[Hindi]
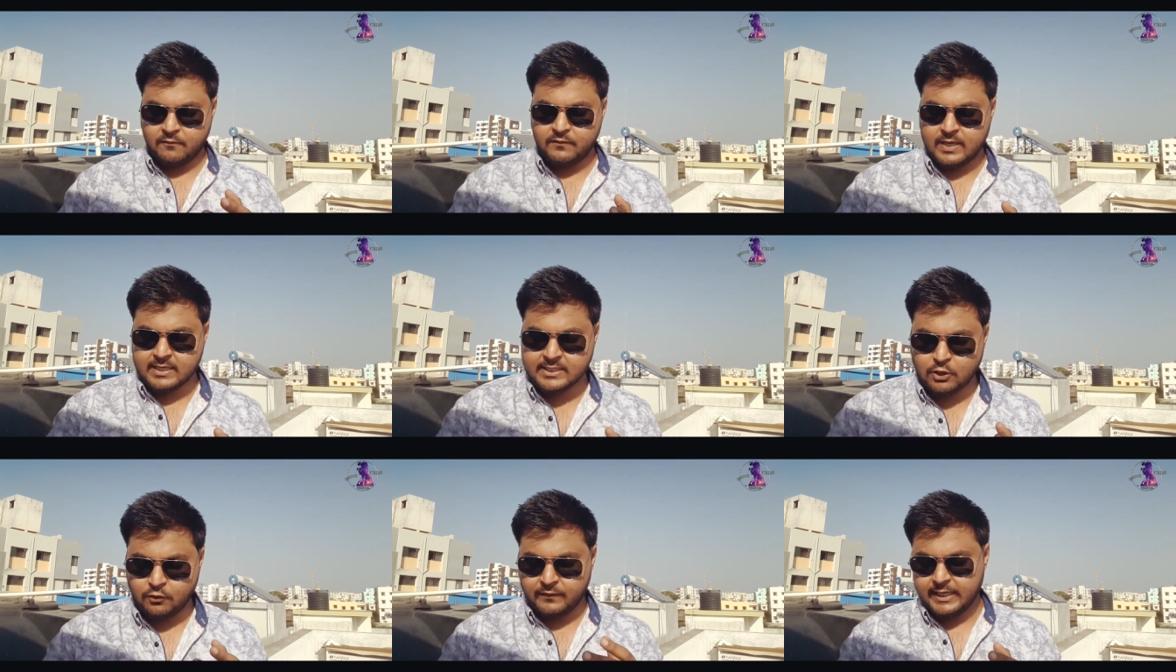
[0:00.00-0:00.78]
वी
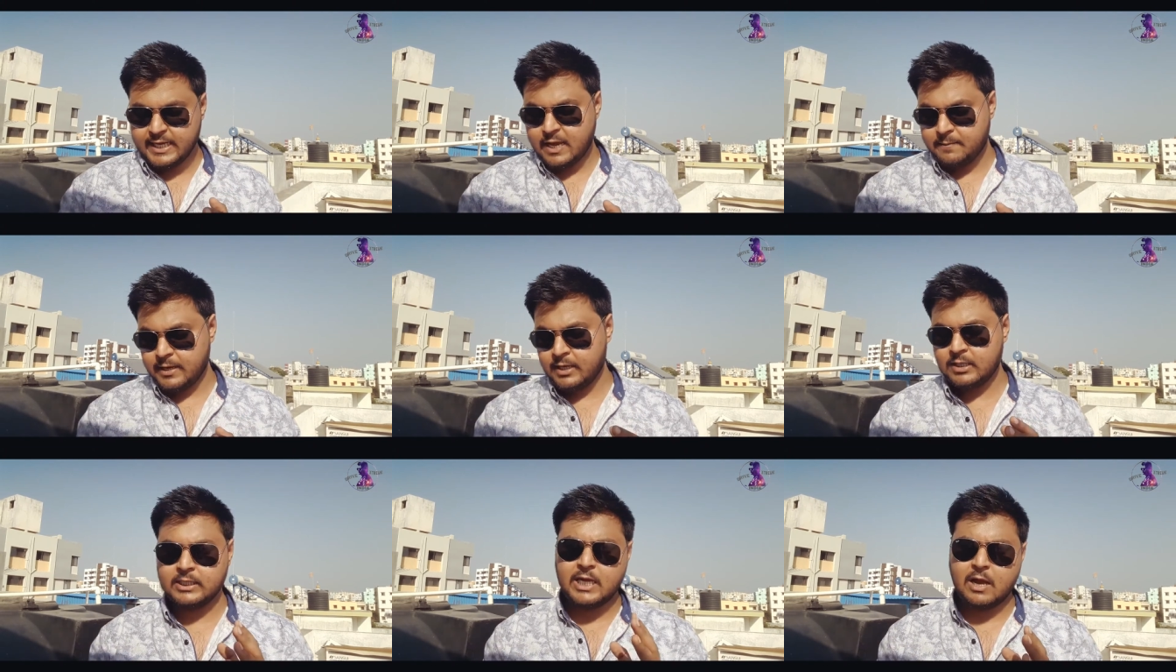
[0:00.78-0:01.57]
और वी में
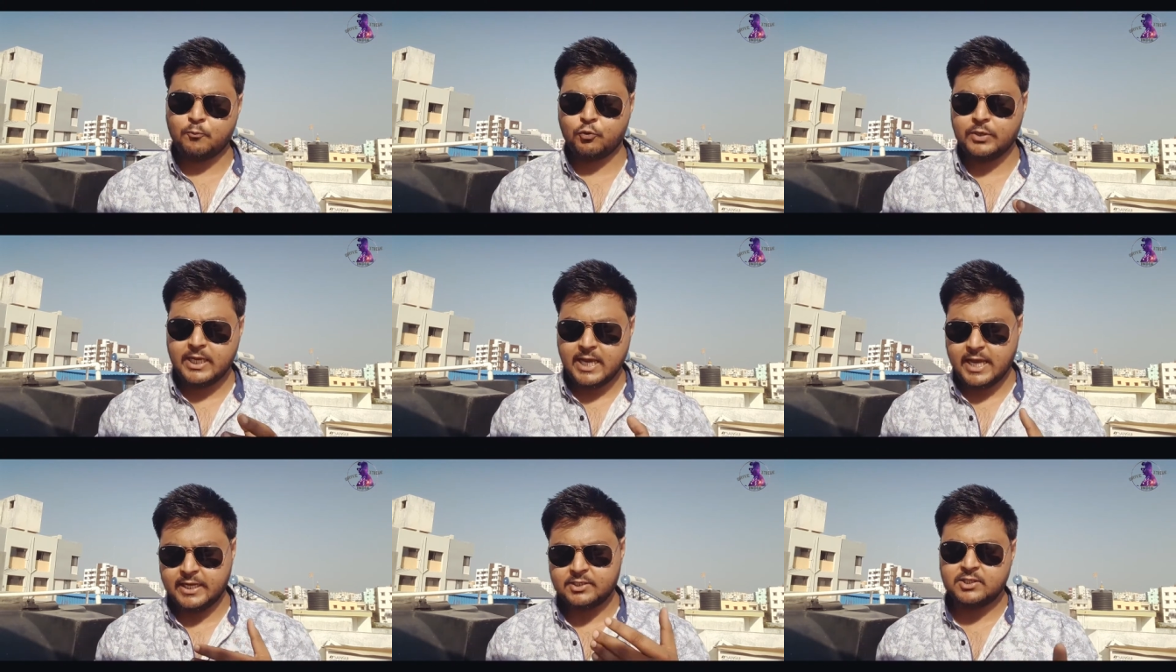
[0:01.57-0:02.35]
तो ये आपको ये
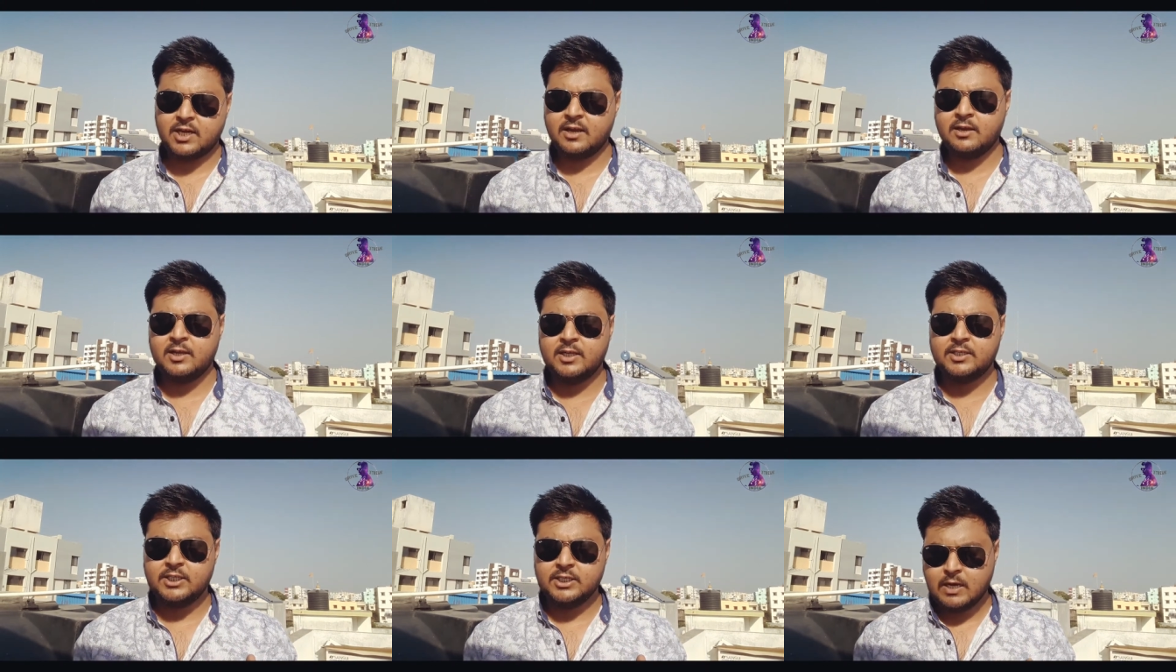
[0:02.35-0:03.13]
एक्स्ट्रा
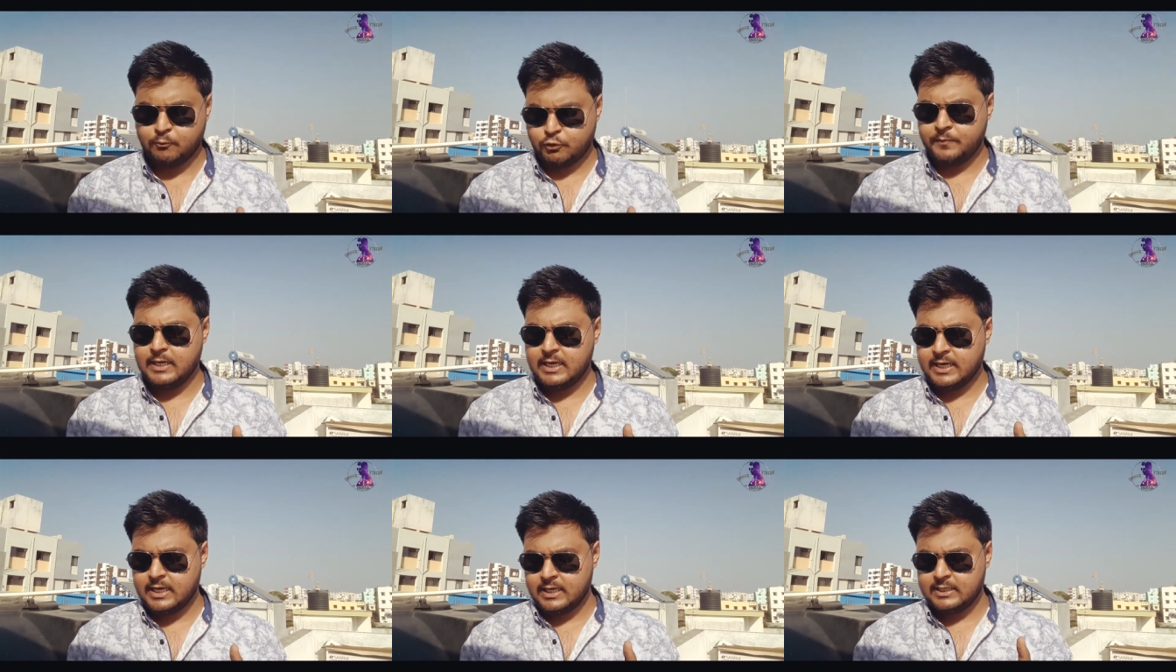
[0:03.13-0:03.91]
चीज़ आपको
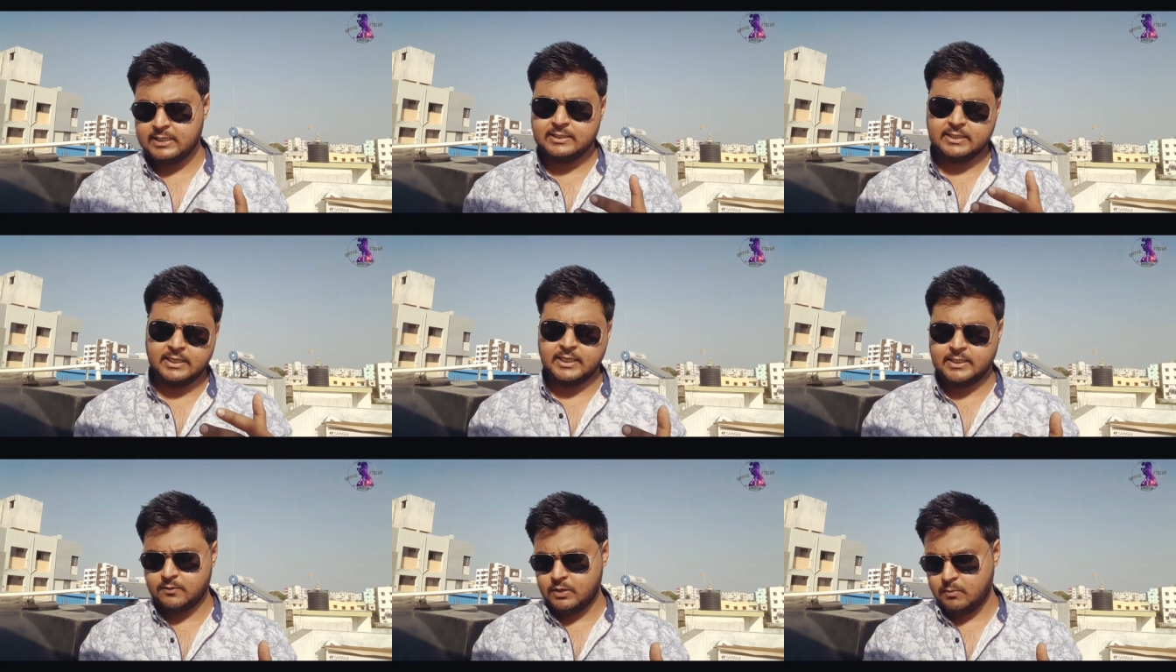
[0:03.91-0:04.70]
मिलेगा इसके
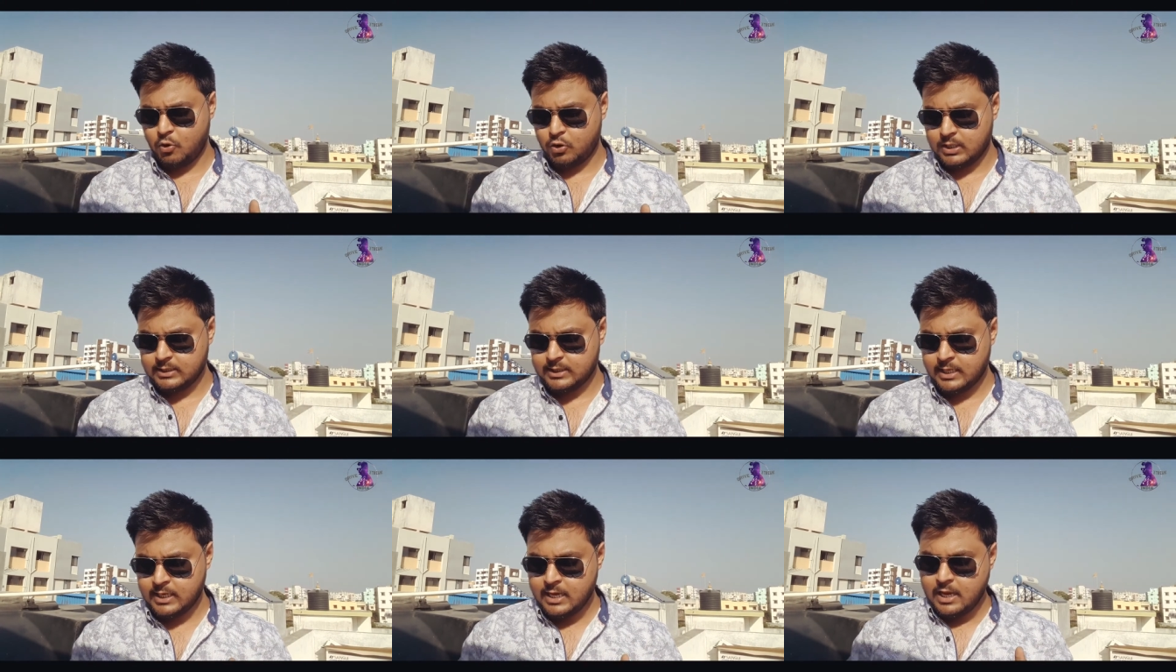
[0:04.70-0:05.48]
नीचे वाले मॉडल
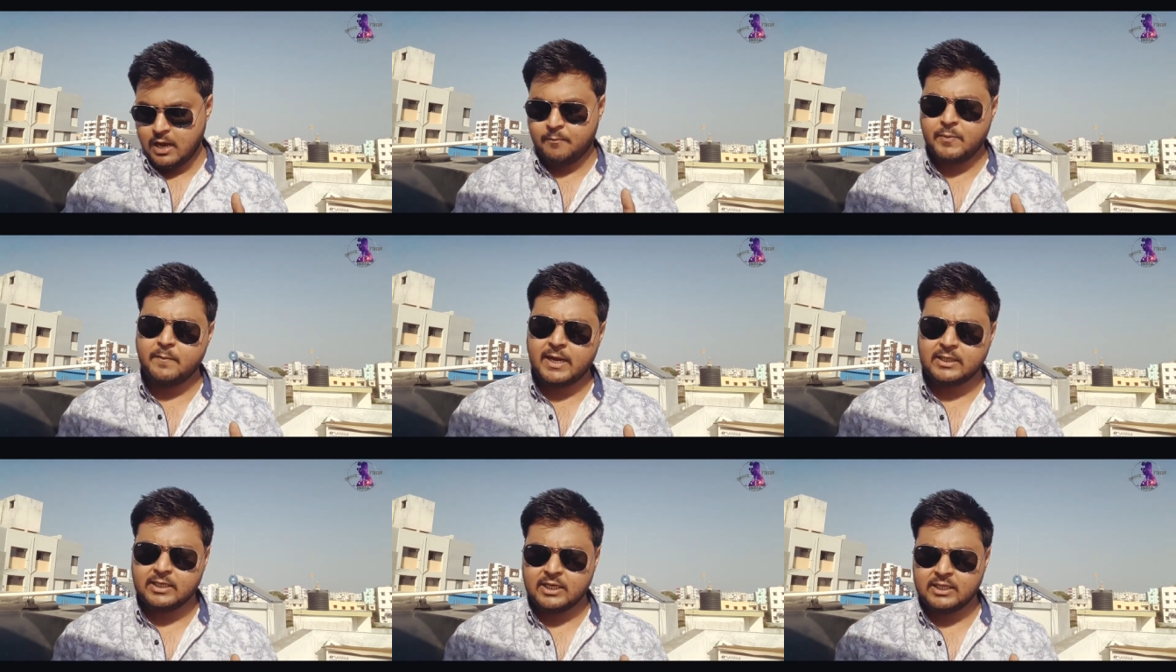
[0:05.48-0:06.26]
से अब मैं
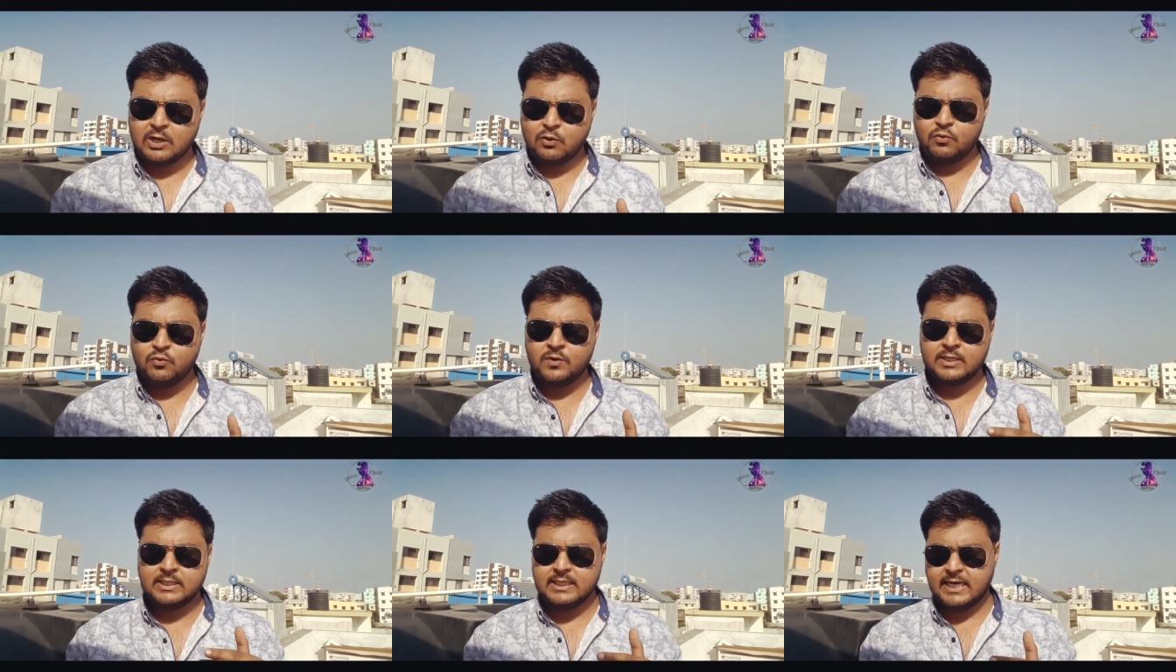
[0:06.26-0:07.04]
बात करता हूँ
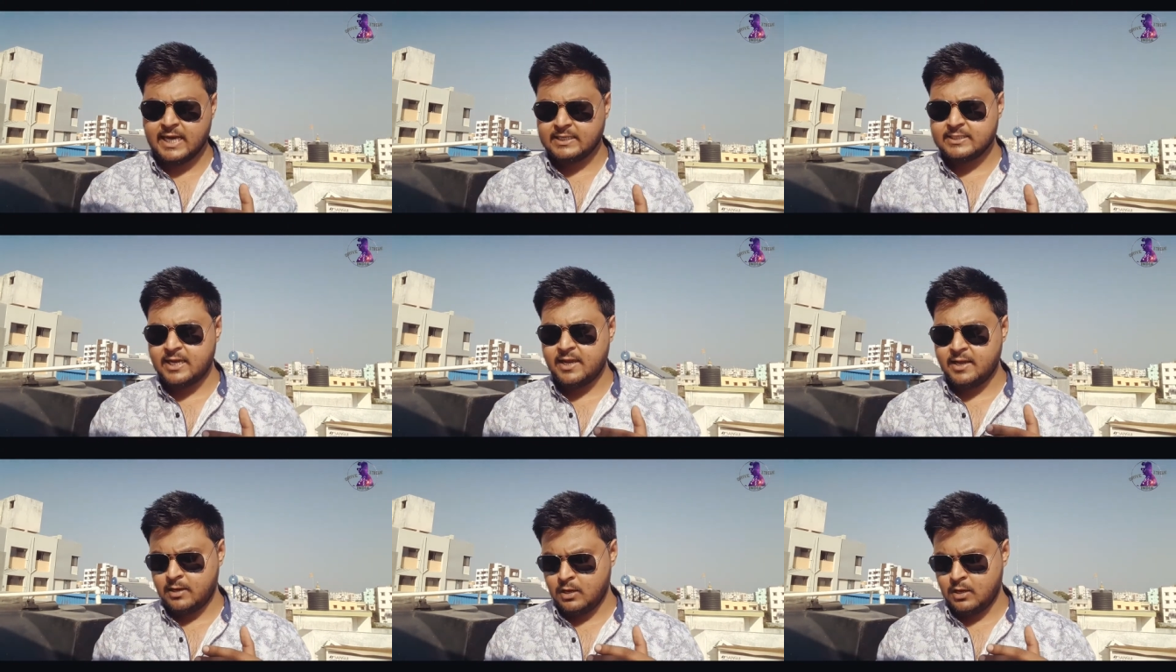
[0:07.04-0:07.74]
जेड एक्स आई